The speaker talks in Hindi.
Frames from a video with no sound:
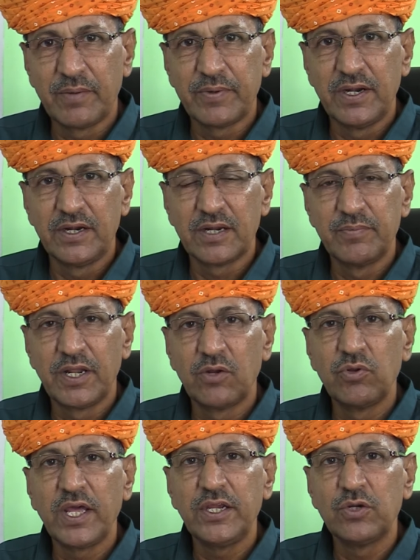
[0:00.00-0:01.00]
मैं अपने अंडर में
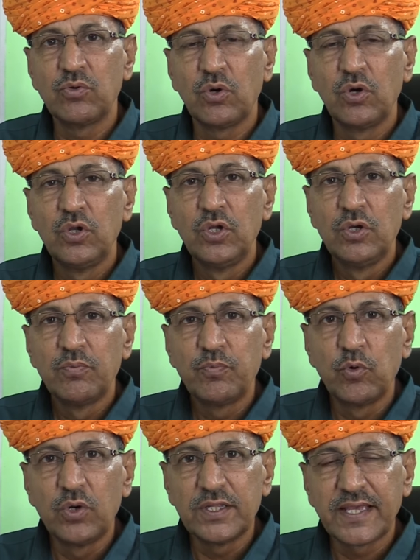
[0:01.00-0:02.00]
ले लूँ यानी इनको
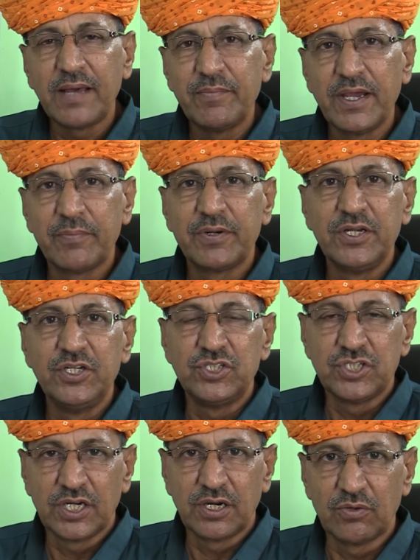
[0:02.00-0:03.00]
पूर्णतया मैं अपने
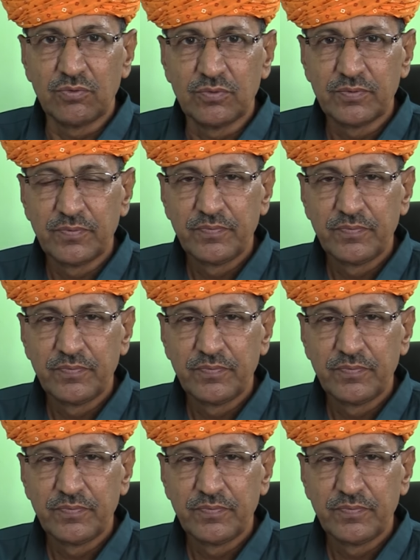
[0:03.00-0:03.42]
नीचे कर लूँ